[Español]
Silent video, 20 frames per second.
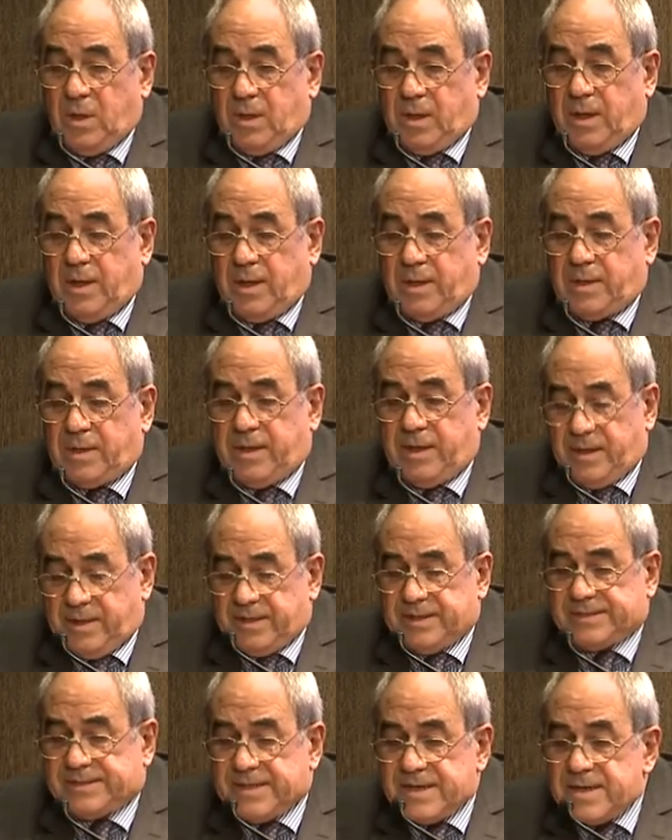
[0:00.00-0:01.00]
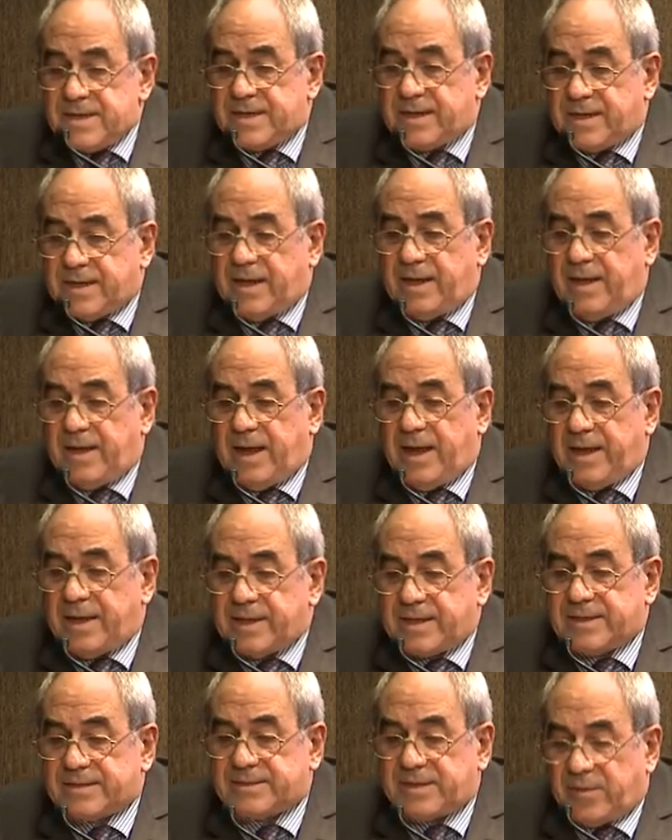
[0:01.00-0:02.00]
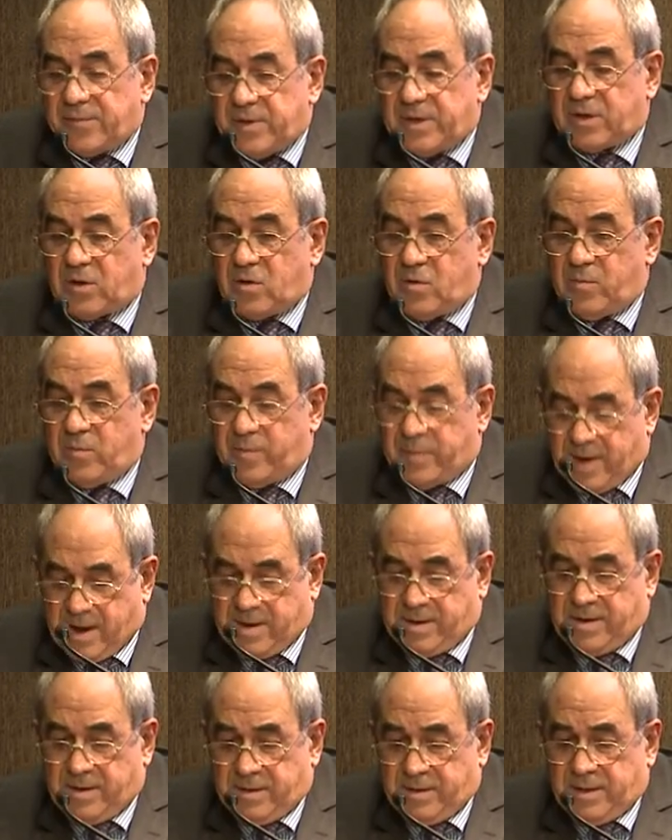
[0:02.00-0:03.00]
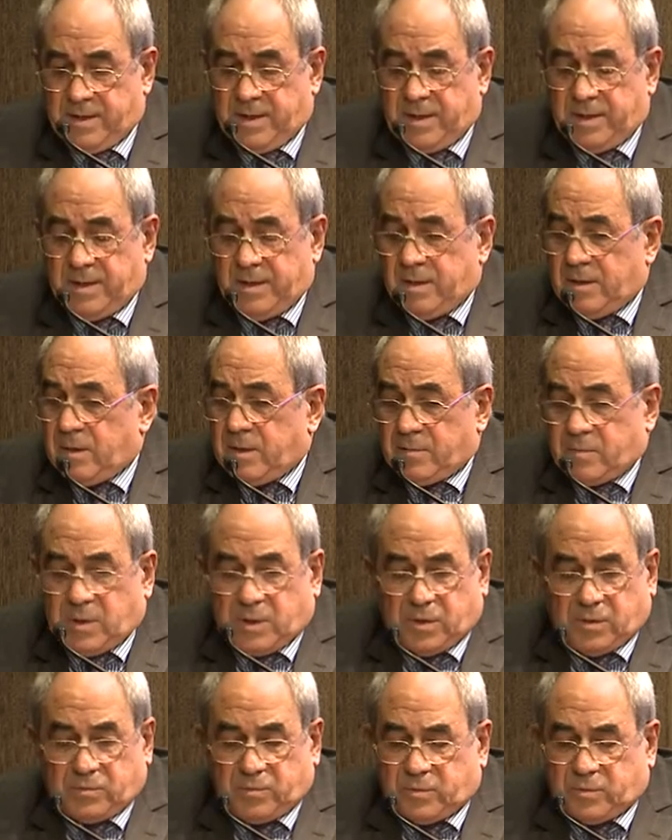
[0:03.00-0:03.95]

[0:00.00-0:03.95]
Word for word: Eh, quiere decir que hay que saber comprar. Eh,